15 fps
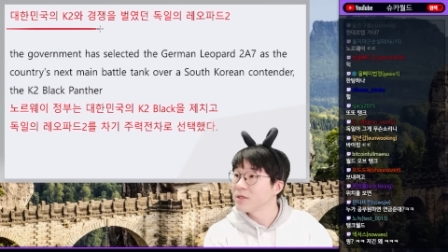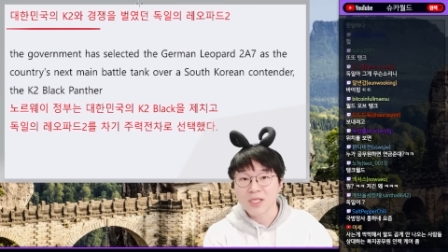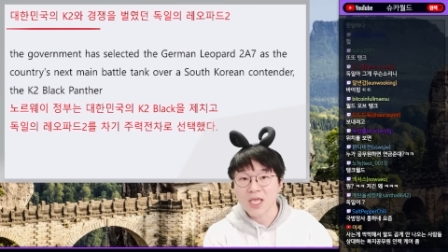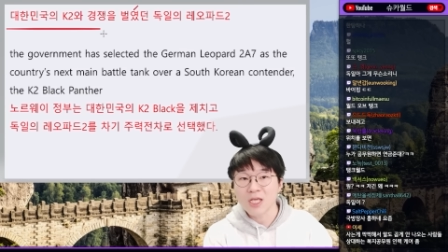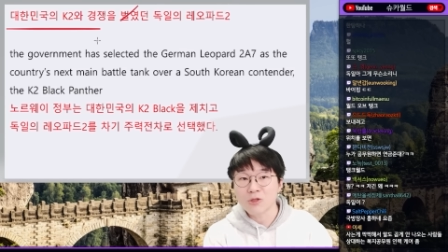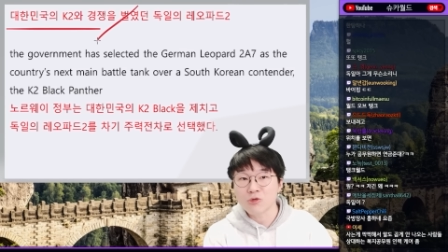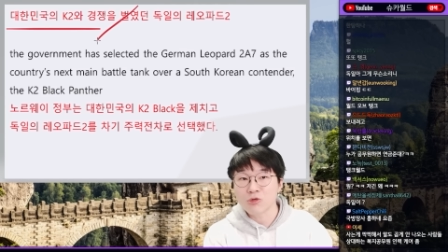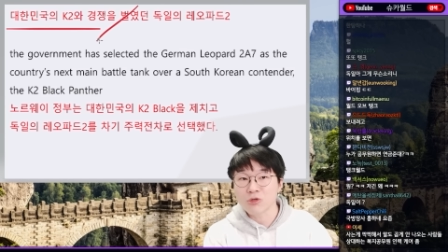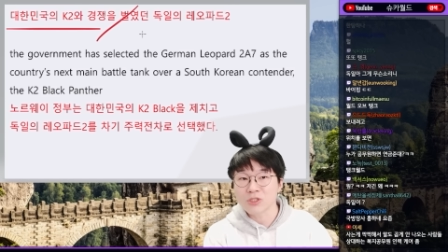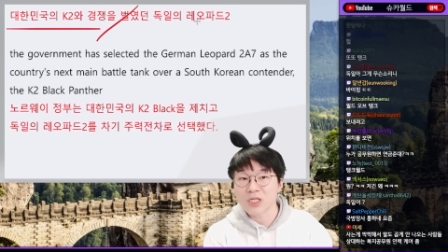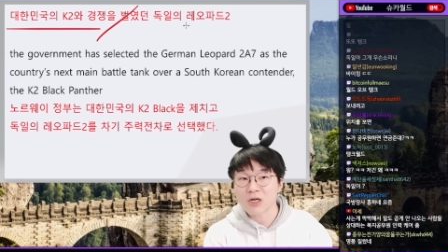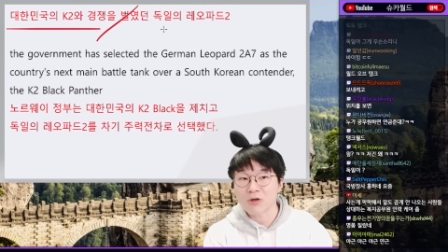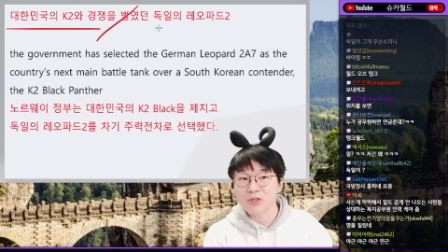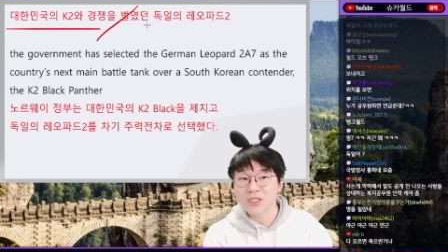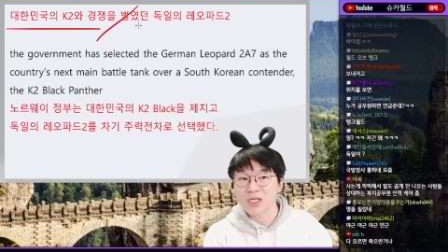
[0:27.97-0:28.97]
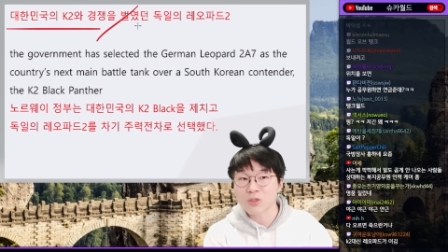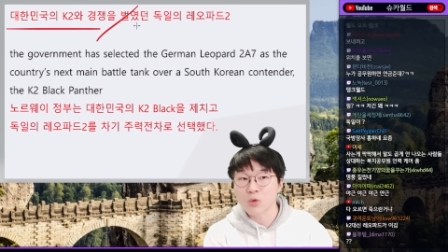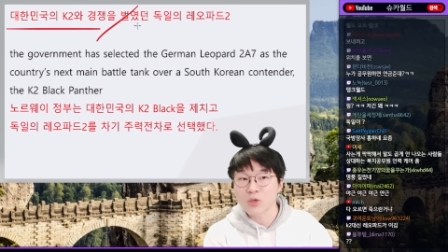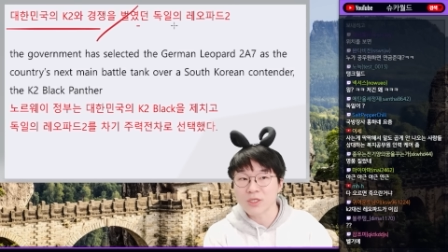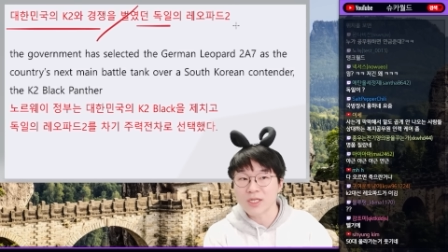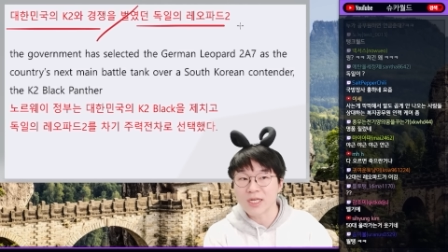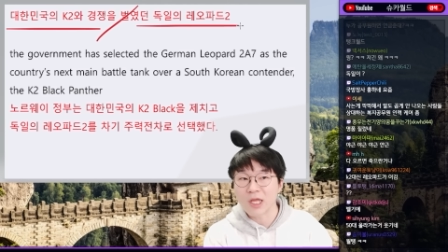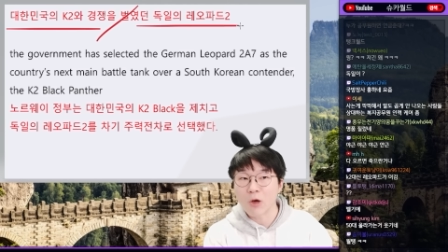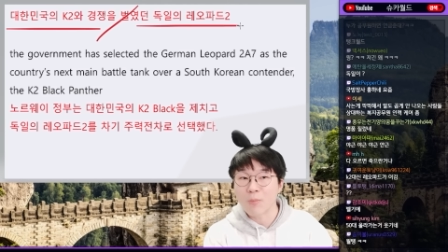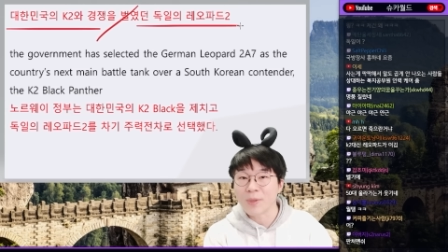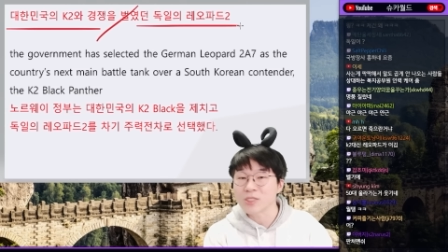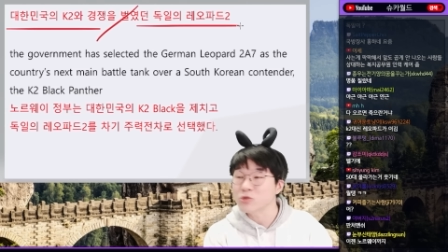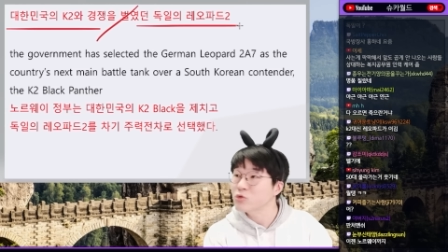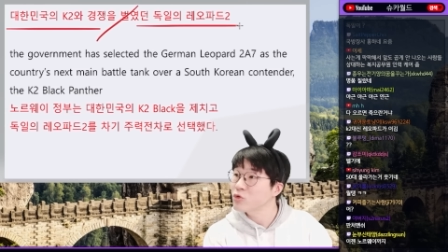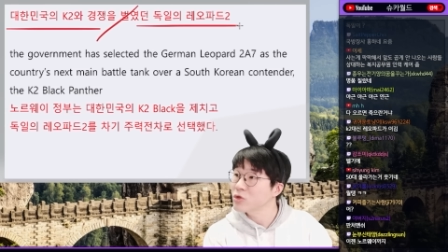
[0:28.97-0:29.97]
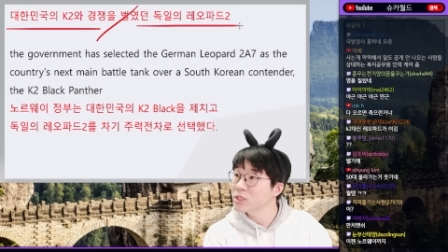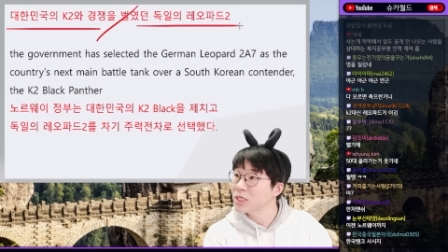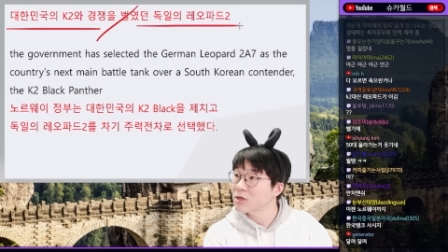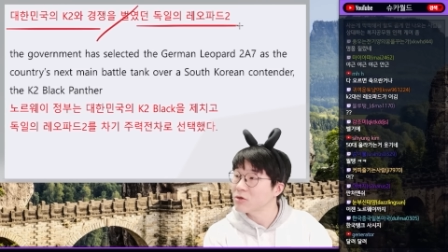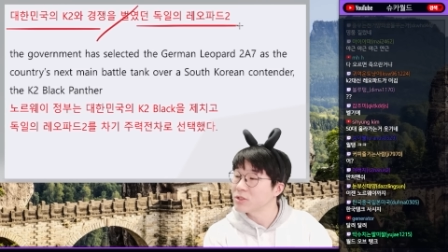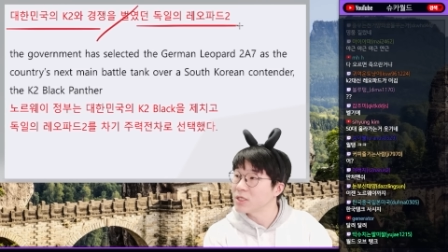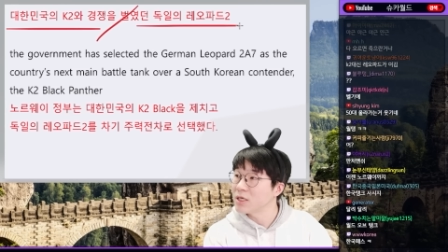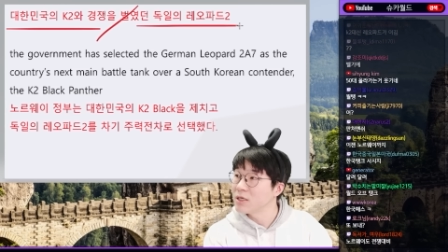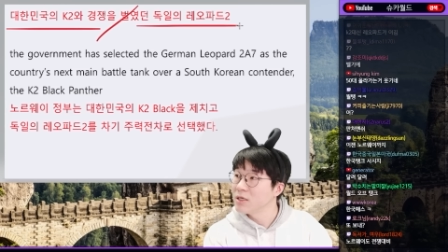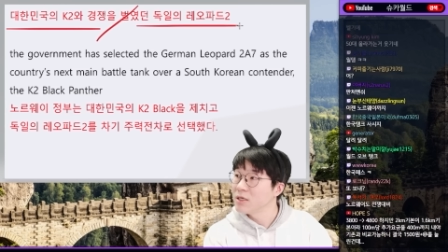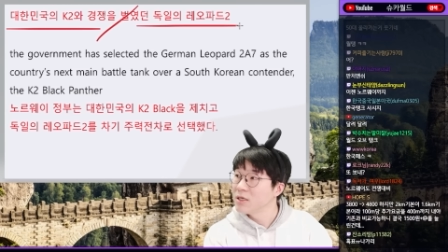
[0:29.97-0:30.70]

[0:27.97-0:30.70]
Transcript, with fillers: K2를 살 거냐? 독일의 레오파드 2를 살 거냐?